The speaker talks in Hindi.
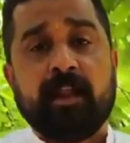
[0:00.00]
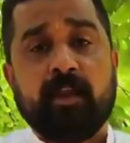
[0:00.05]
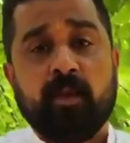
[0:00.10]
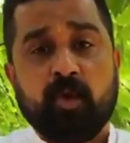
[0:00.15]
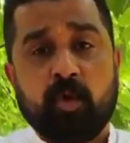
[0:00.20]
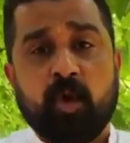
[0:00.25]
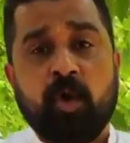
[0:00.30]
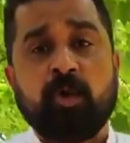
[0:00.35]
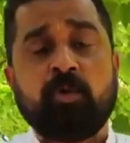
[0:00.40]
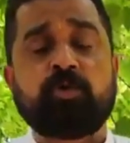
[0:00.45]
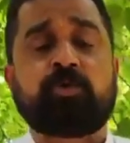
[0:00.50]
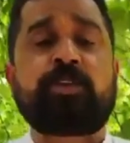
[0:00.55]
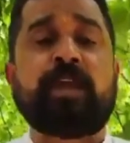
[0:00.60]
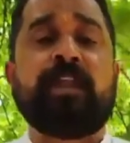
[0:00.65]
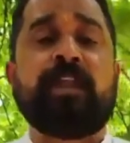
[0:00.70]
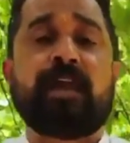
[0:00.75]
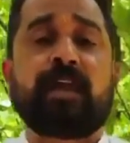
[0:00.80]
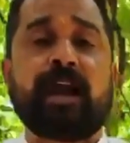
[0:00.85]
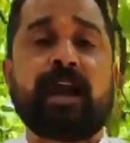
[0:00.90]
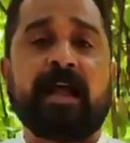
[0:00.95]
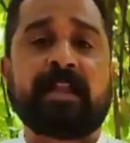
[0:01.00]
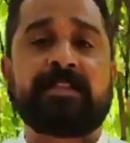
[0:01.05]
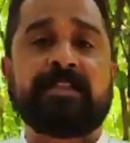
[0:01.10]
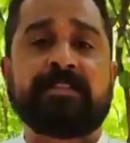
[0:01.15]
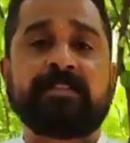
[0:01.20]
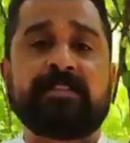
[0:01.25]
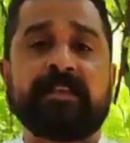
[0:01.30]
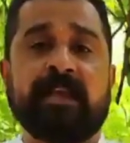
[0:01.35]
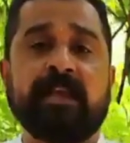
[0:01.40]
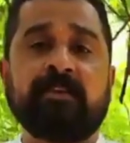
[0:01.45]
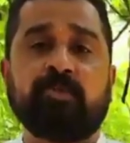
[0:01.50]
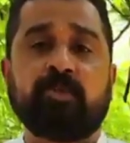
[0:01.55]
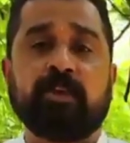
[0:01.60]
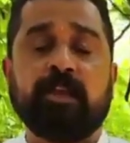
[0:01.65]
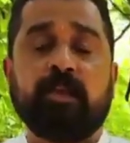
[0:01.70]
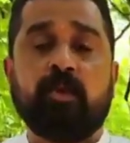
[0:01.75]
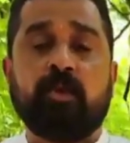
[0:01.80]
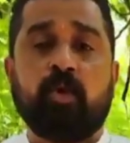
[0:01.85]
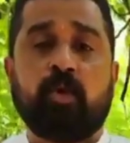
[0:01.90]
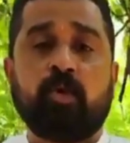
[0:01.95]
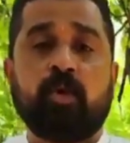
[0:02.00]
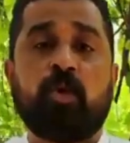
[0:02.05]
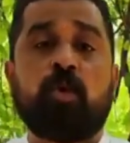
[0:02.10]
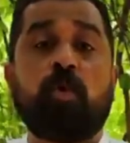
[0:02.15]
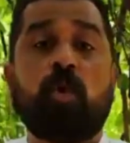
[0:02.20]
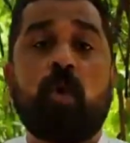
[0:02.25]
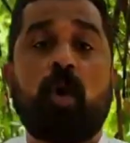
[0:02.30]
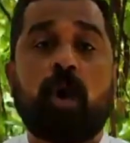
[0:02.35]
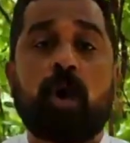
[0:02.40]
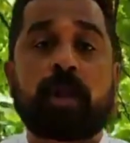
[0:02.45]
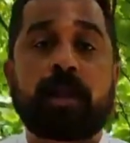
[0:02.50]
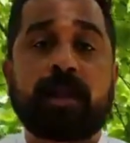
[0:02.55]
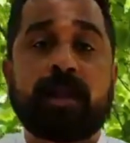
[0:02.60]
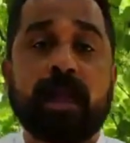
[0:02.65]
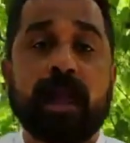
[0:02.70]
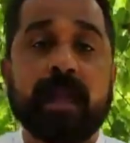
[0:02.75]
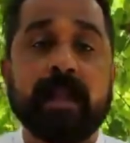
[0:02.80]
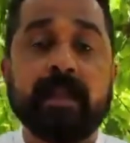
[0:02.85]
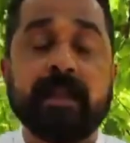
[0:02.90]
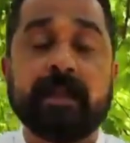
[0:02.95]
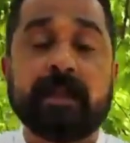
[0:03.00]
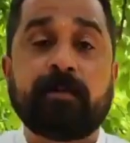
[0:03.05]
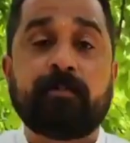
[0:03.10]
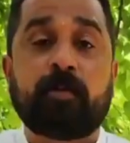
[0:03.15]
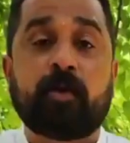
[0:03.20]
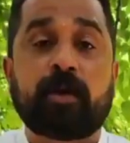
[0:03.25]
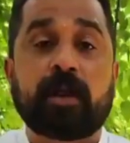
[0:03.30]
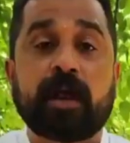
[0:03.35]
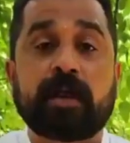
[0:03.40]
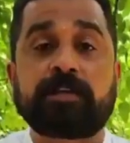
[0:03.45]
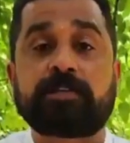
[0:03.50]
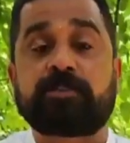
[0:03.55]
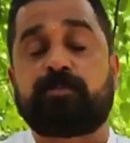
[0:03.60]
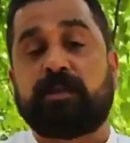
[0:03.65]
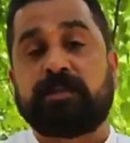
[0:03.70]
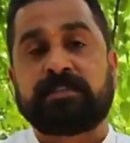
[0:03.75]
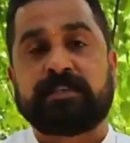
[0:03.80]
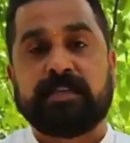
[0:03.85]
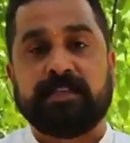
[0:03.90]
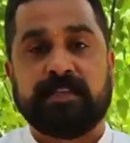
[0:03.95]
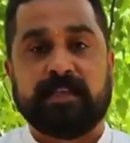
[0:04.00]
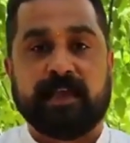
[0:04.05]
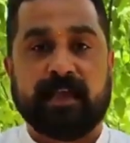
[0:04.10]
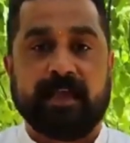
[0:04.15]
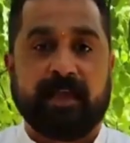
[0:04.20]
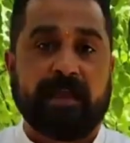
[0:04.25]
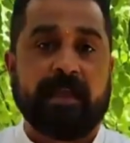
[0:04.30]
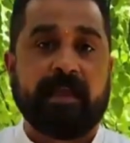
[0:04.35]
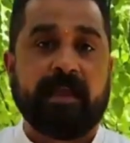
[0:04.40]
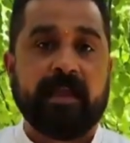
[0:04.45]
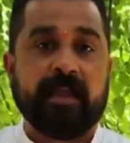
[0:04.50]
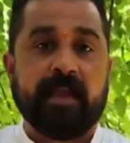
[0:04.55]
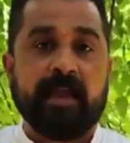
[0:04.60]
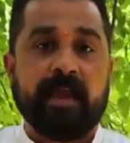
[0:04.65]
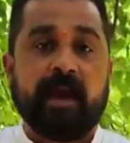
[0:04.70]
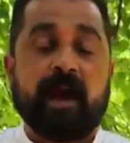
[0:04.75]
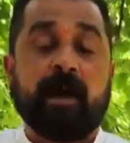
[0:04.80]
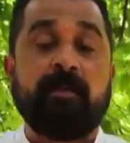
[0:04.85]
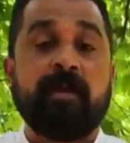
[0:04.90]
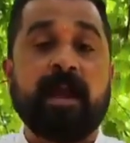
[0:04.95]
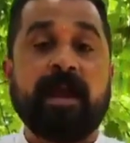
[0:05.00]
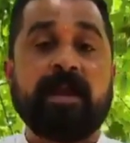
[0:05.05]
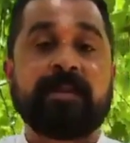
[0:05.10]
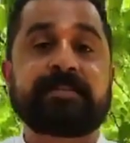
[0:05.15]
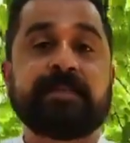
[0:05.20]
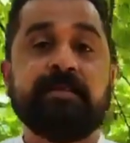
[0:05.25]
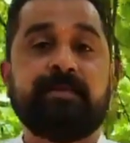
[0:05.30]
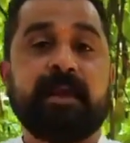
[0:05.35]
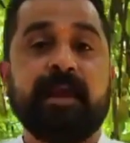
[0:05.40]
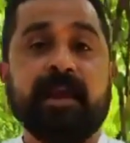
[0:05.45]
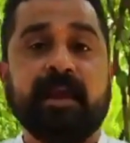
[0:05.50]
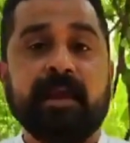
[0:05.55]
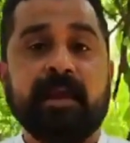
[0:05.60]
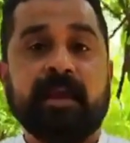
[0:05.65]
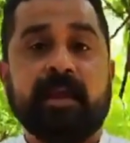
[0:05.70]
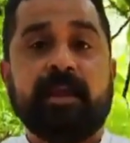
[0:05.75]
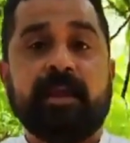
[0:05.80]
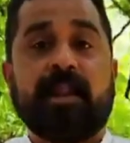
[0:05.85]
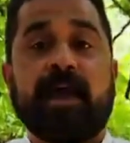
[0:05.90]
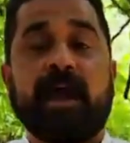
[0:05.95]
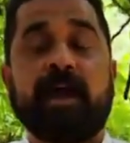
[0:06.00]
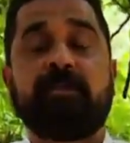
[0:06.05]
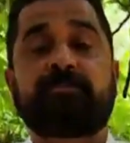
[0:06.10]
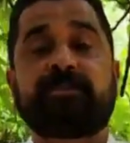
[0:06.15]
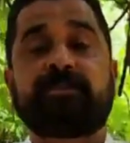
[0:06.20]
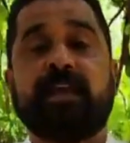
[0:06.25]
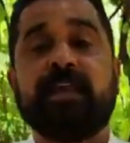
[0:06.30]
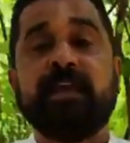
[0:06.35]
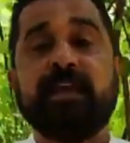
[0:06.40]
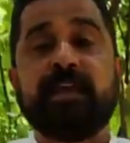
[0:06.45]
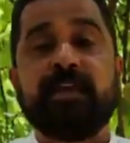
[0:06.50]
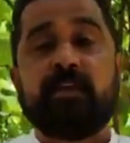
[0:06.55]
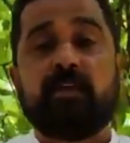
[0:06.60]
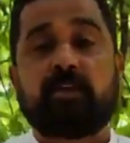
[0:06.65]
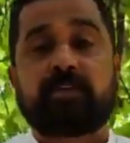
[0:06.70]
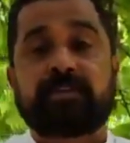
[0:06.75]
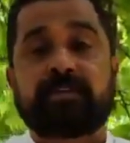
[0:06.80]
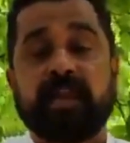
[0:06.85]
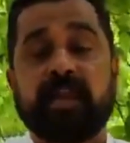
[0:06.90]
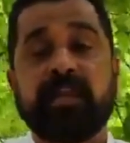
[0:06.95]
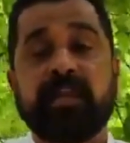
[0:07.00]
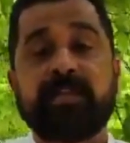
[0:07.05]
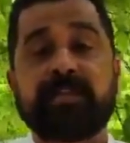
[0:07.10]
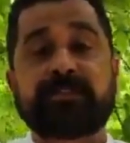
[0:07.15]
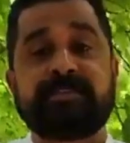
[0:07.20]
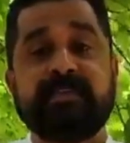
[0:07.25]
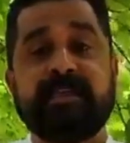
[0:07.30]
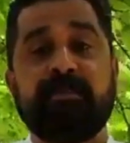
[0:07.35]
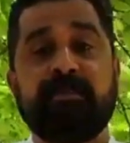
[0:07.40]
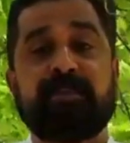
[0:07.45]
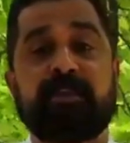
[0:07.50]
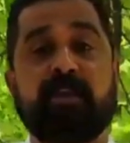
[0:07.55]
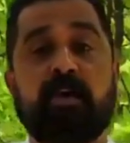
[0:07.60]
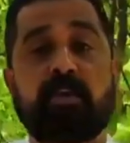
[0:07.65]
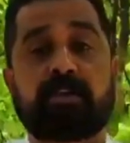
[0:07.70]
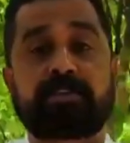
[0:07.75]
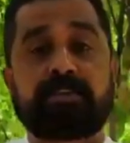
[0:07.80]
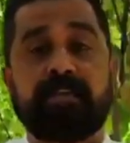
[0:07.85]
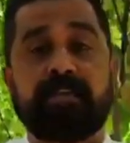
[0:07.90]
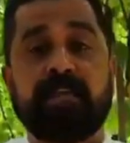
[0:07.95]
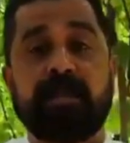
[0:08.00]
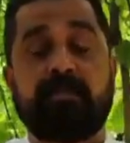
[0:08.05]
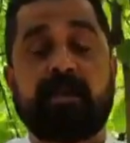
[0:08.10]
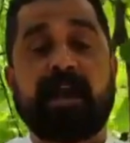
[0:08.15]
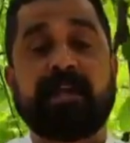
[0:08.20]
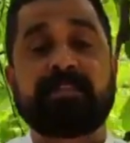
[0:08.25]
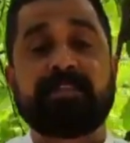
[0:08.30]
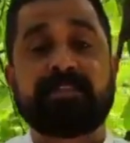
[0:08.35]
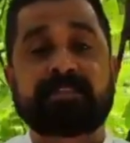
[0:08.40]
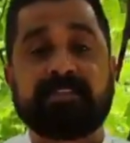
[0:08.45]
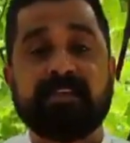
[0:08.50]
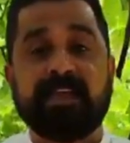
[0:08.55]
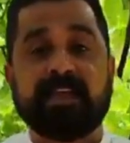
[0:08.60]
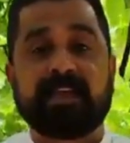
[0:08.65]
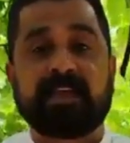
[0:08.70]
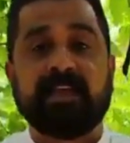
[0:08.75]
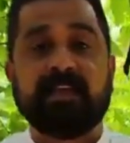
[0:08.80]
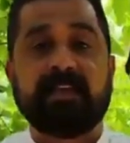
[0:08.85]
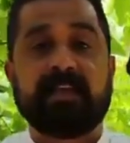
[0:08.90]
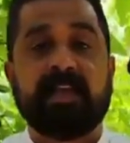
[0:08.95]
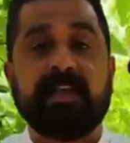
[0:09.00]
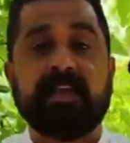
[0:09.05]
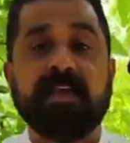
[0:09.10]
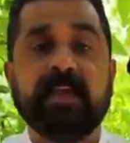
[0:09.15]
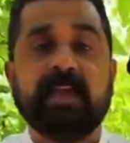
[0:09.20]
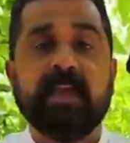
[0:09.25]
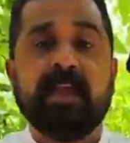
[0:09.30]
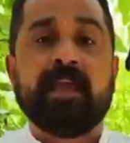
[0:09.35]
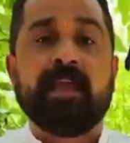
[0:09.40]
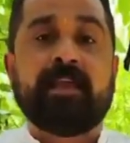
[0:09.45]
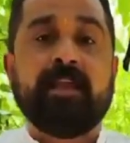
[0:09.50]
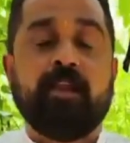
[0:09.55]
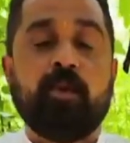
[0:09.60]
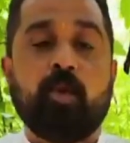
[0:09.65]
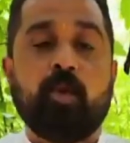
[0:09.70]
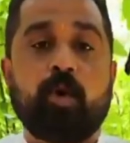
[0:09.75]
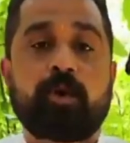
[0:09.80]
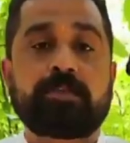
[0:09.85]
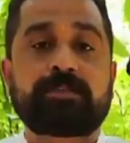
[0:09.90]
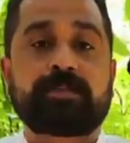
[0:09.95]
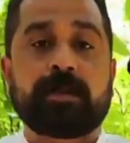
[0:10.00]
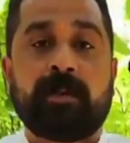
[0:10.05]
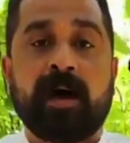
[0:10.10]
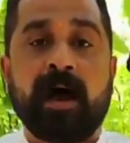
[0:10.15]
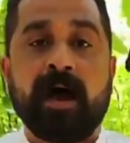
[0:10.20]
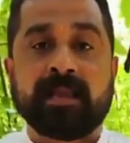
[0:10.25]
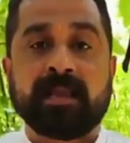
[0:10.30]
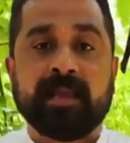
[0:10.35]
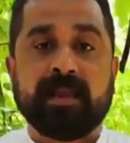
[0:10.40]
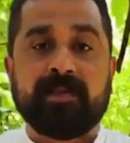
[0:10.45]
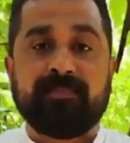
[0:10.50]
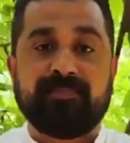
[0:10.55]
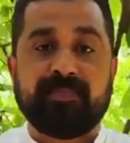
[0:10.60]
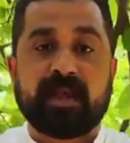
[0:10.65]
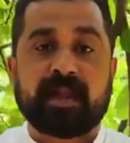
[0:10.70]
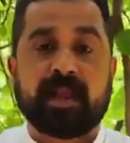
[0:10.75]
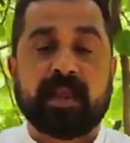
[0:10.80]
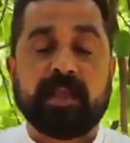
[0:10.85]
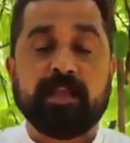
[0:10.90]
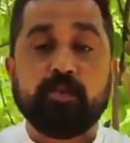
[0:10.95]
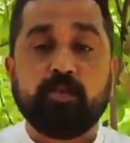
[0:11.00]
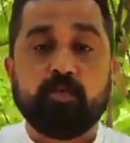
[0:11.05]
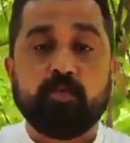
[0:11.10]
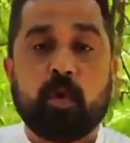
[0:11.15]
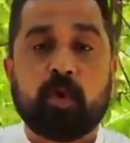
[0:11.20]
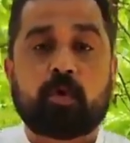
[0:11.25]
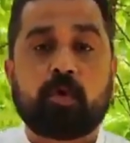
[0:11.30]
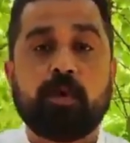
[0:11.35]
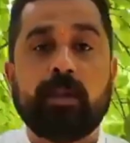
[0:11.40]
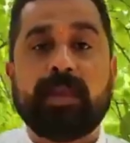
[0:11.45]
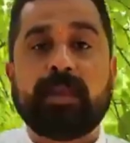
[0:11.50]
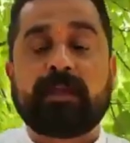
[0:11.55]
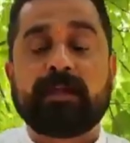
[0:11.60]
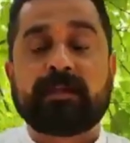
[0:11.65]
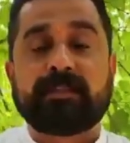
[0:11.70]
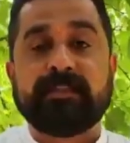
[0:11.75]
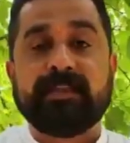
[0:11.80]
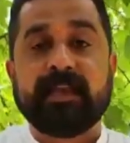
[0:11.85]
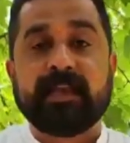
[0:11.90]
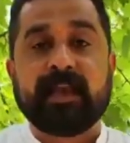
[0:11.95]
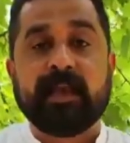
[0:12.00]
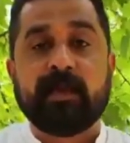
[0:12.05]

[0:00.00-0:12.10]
लोग उसे नकार देते हैं क्योंकि लोगों को ऑर्गेनिक प्रोडक्ट्स पसंद है अब ऐसे में नायब सैनी की ओर से यानी कि सीएम की ओर से ये बात इसलिए कही गई कि लोकसभा के अंदर हिंदुओं को लेकर दिए